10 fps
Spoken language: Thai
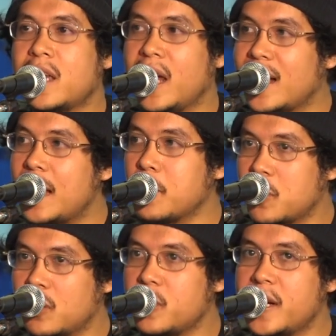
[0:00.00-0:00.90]
เขตการป
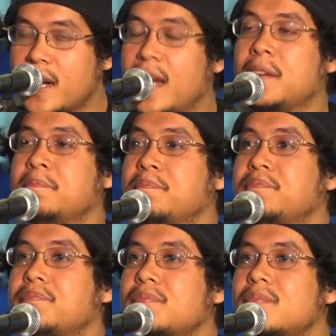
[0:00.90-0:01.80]
กครองโดยเด็ดขาด
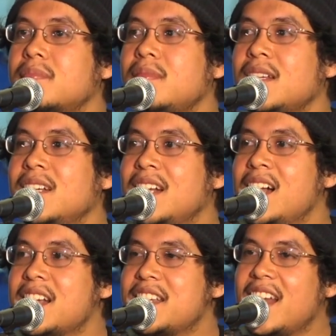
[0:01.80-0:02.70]

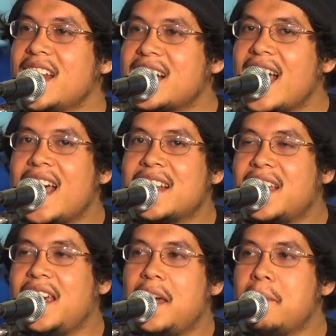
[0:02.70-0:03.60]
ฉะนั้นการ
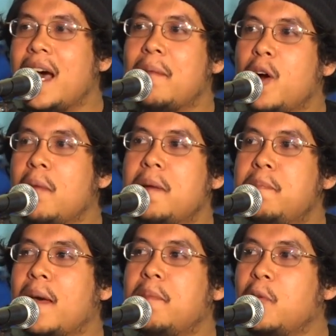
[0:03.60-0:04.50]
ที่อิหม่ามมุฮัมมัด
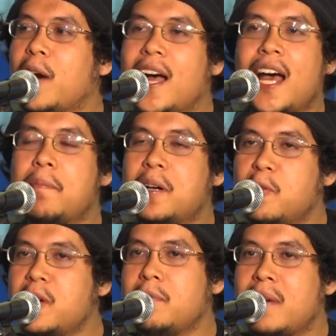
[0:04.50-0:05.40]
บินอับดุลวะฮาบหรื
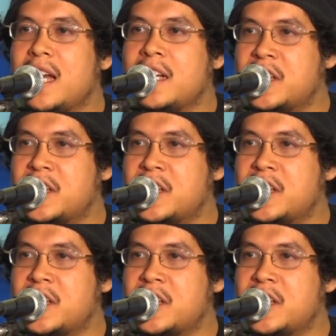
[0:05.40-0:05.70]
ออุลามะ